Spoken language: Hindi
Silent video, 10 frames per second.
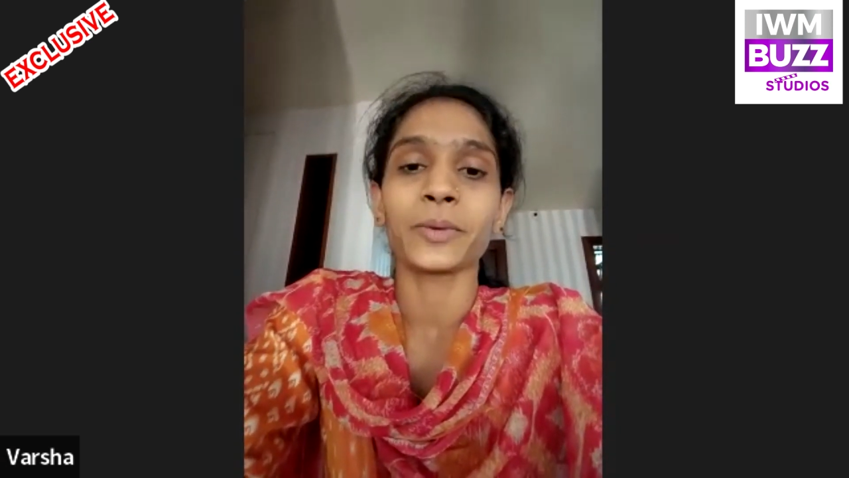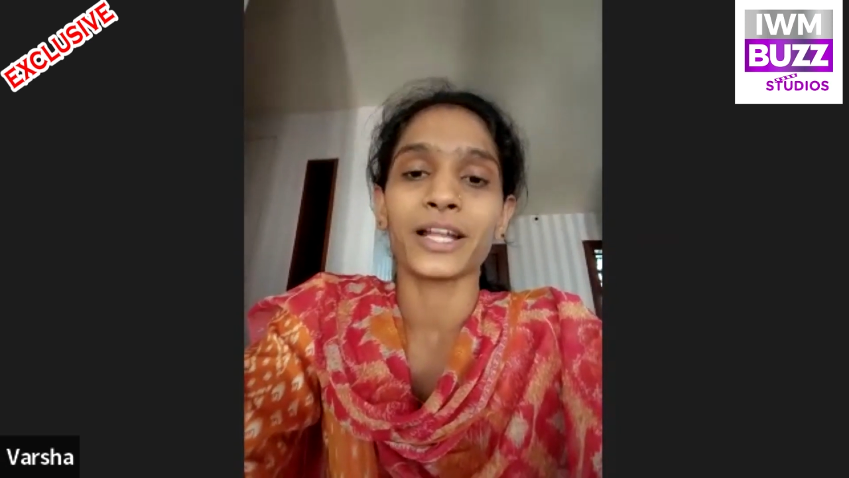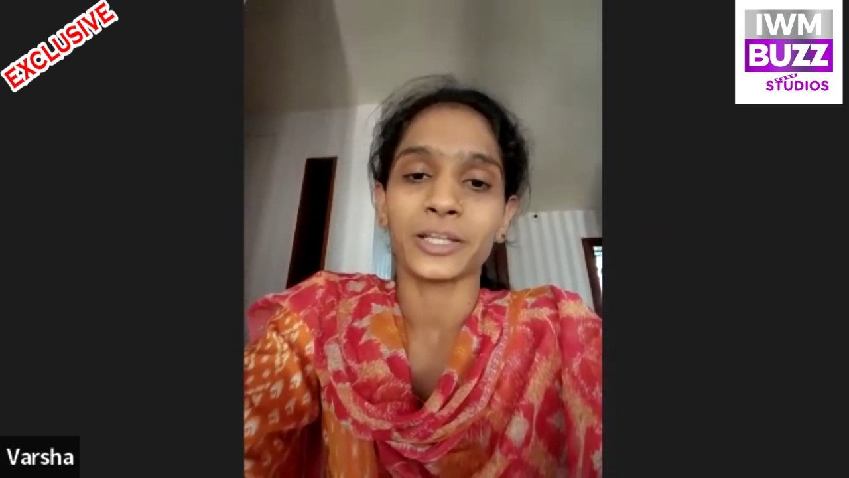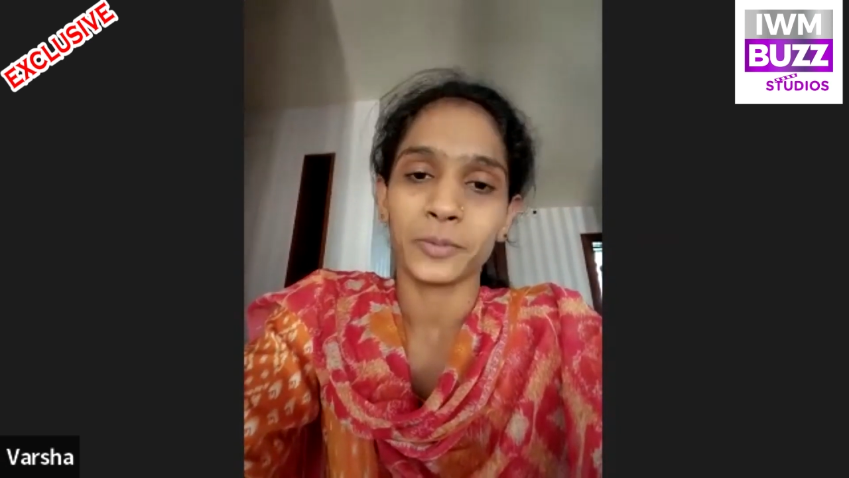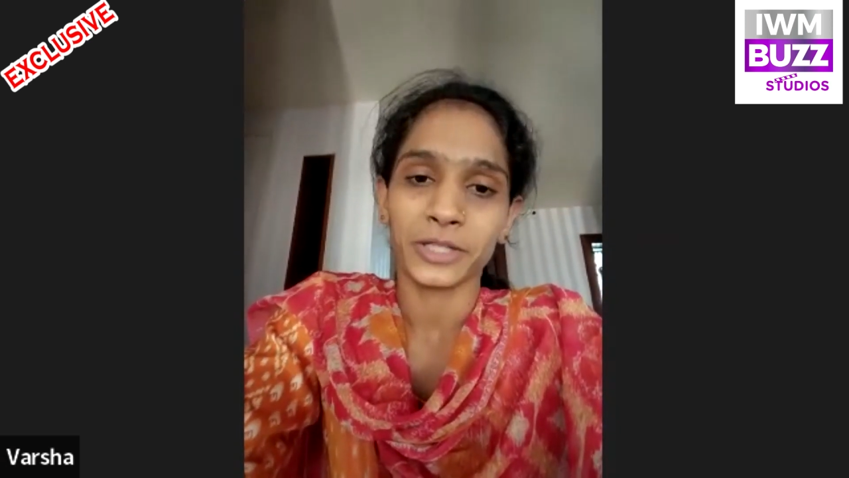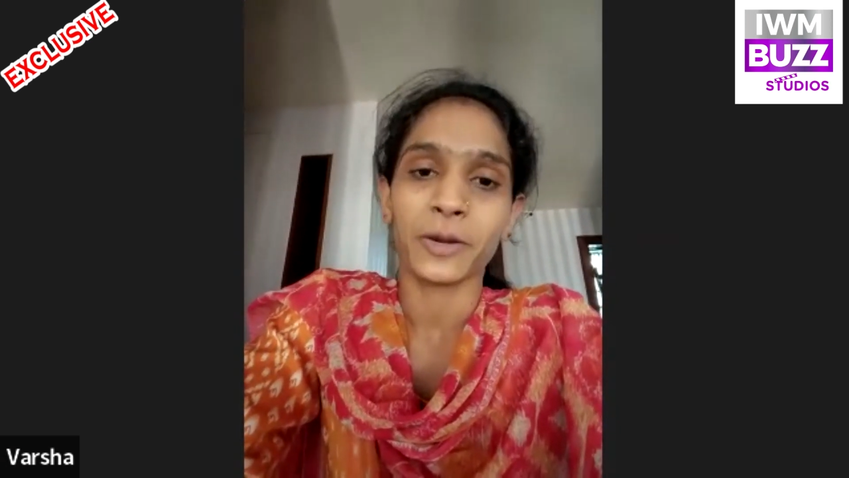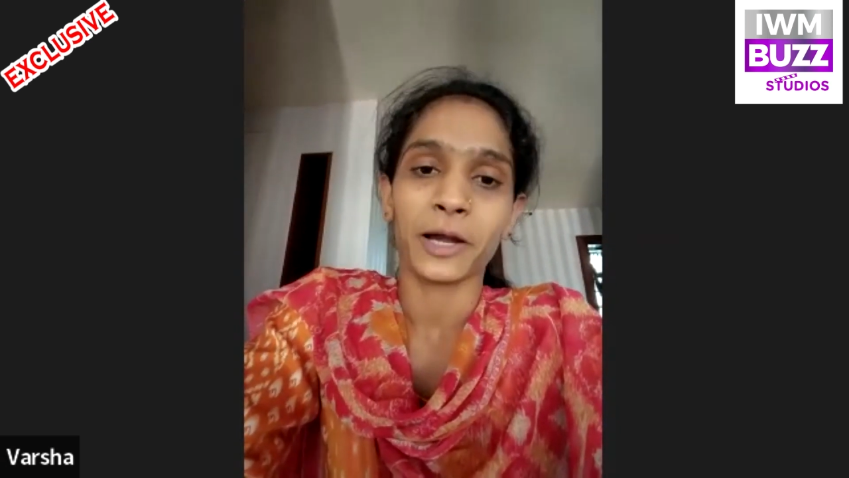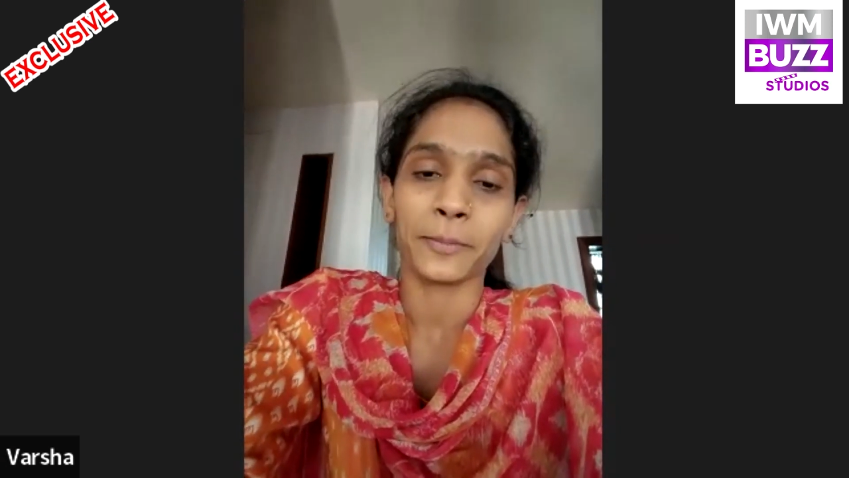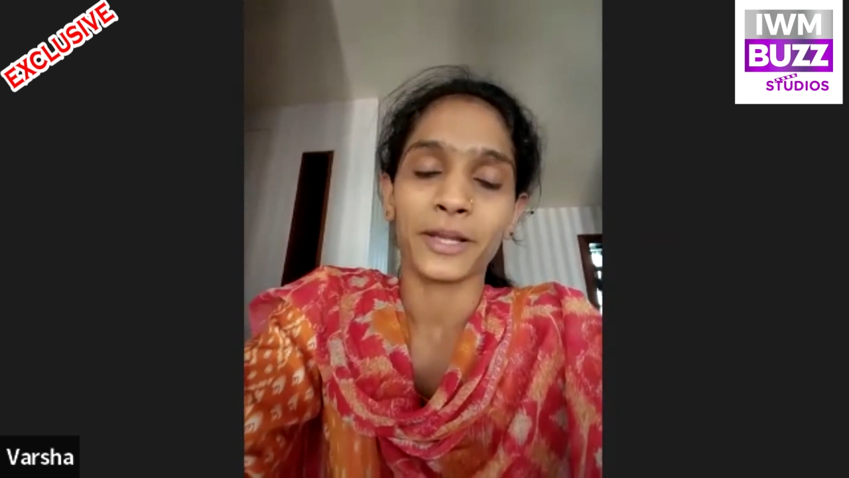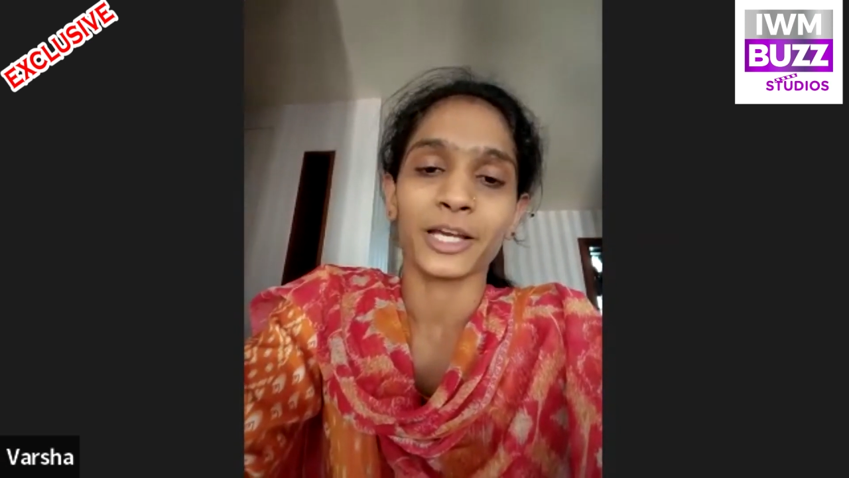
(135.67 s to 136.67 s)
बातें मैं
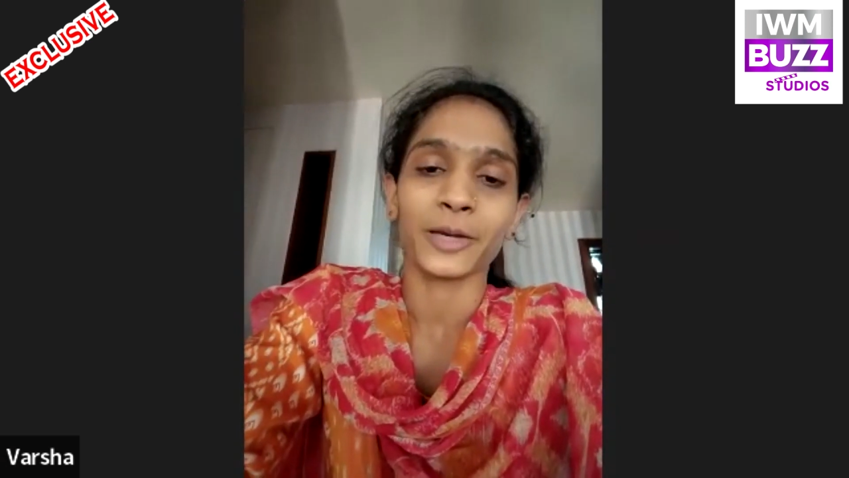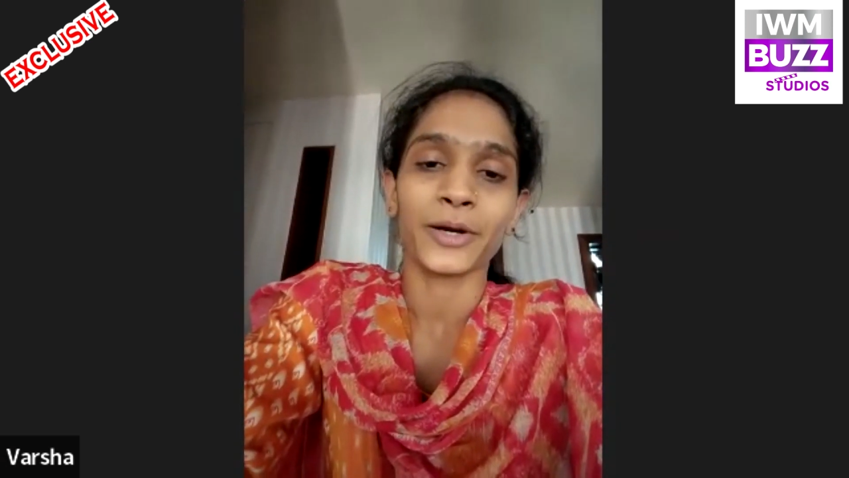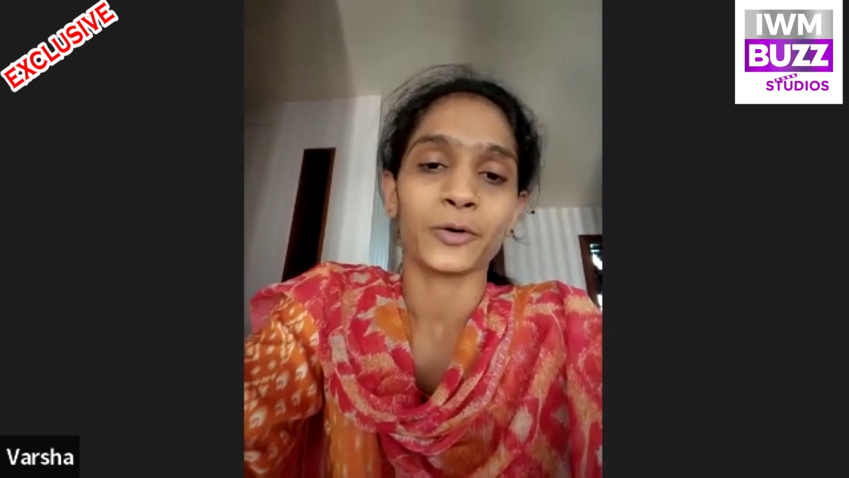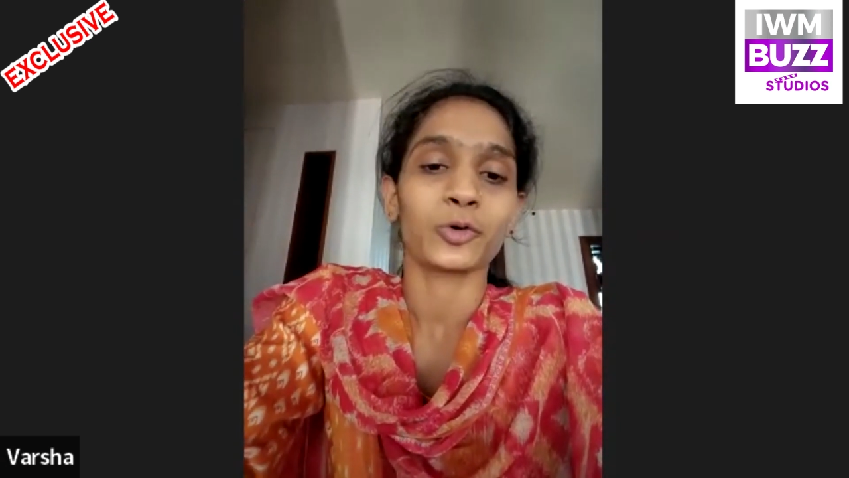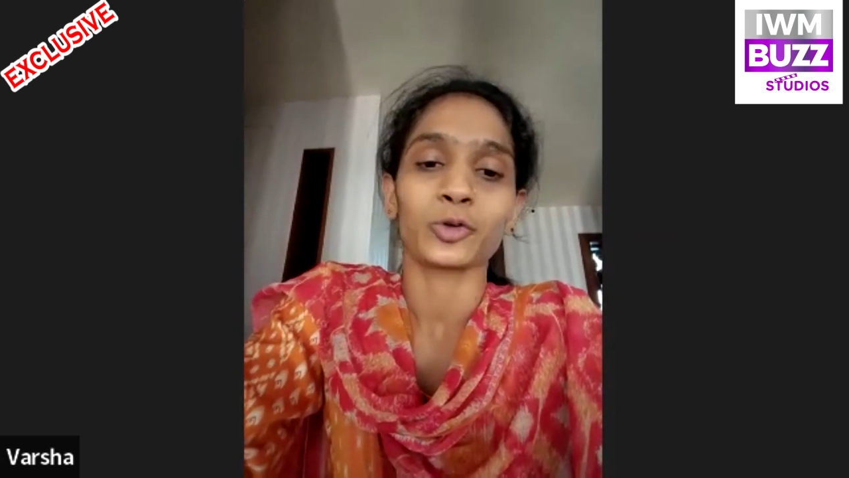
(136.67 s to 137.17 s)
दिमाग पे लेके बैठूंगी